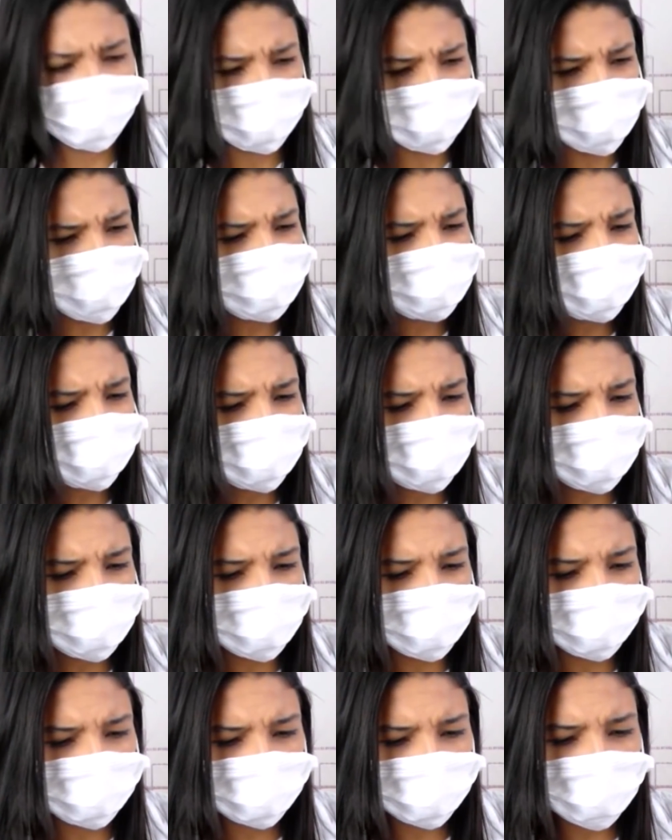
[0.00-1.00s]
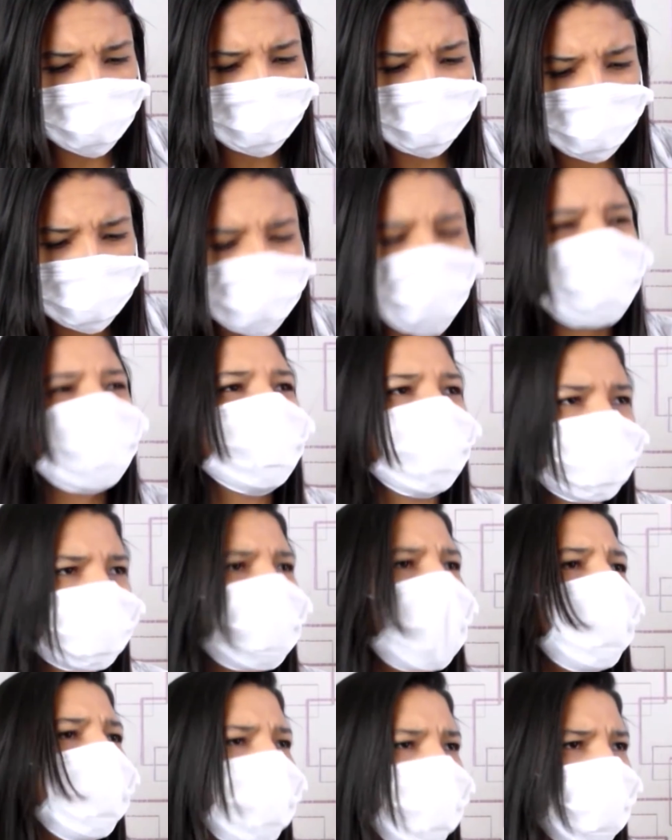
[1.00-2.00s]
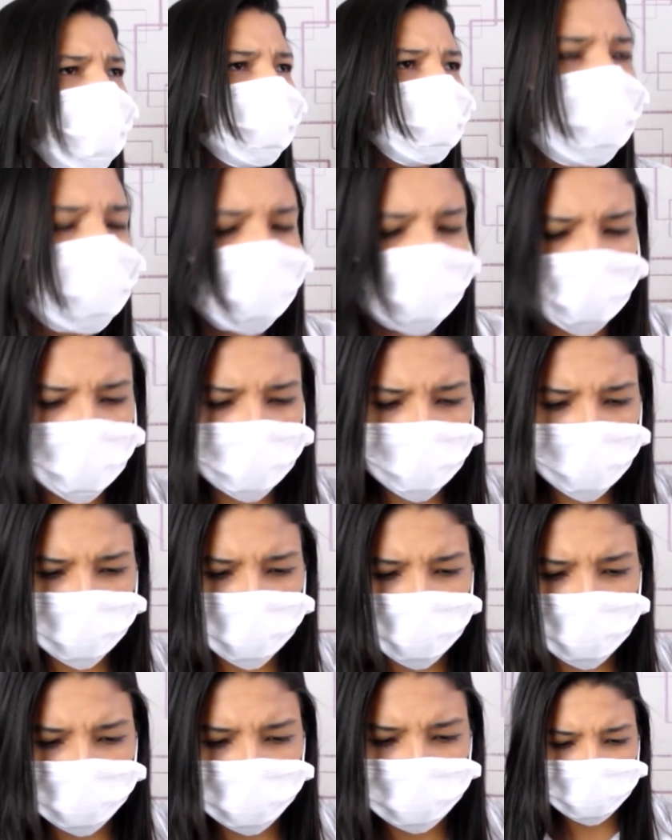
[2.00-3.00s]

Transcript: Nossa, Fernando, tua situação tá preta aqui, hein, meu filho?